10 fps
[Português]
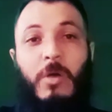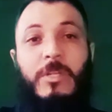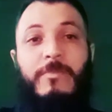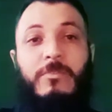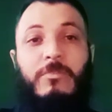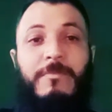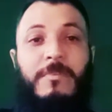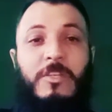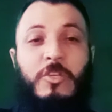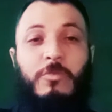que é o livro do
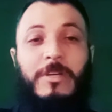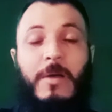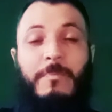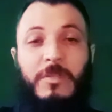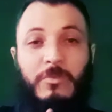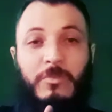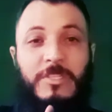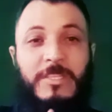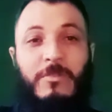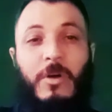Levítico, capítulo
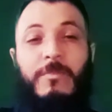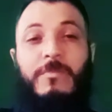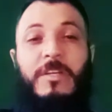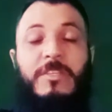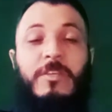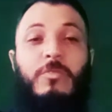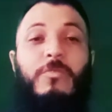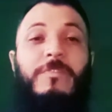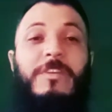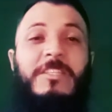19,
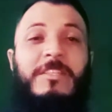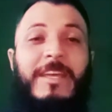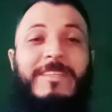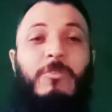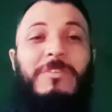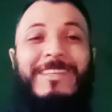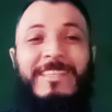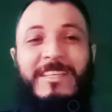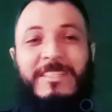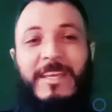versículo 23 ao
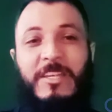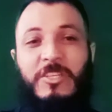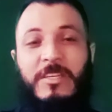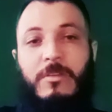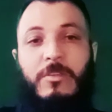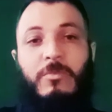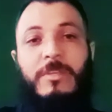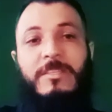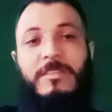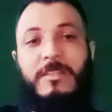37. Em um
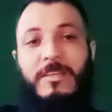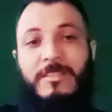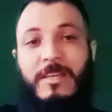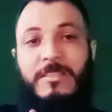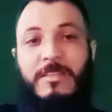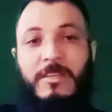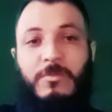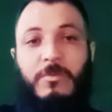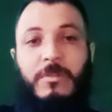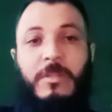desses trechos está
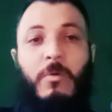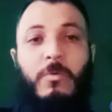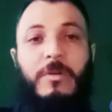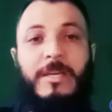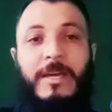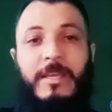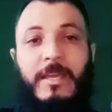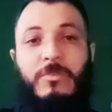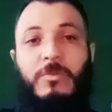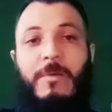escrito: Não
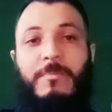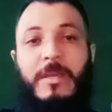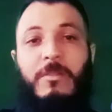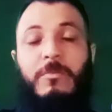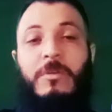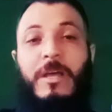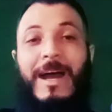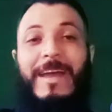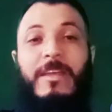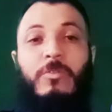cortareis o cabelo
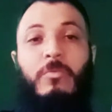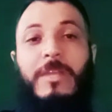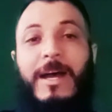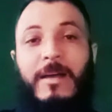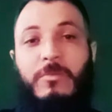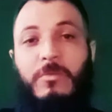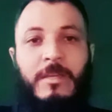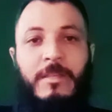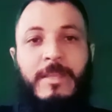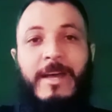
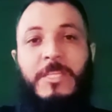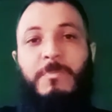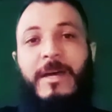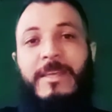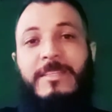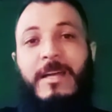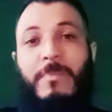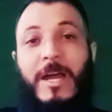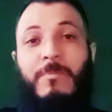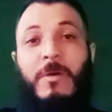arredondado, nem raspareis a
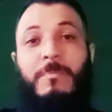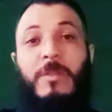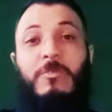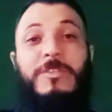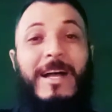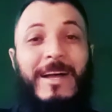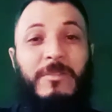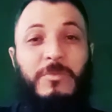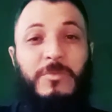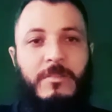barba pelos
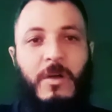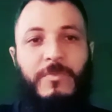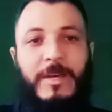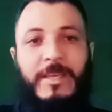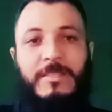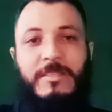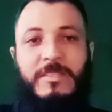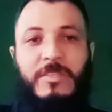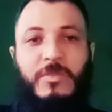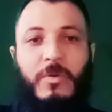lados, não fareis
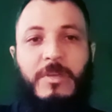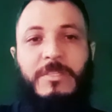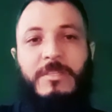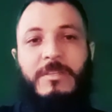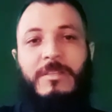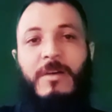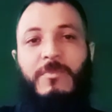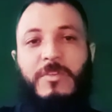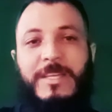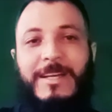incisões na
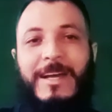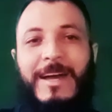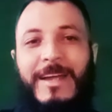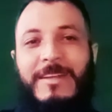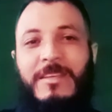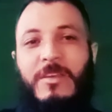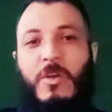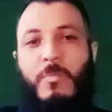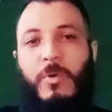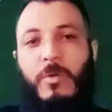vossa carne
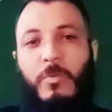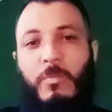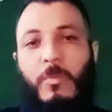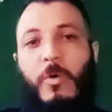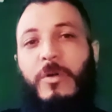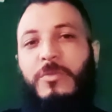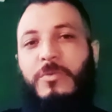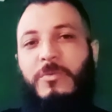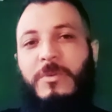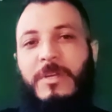por um
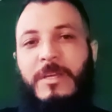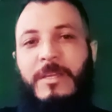morto,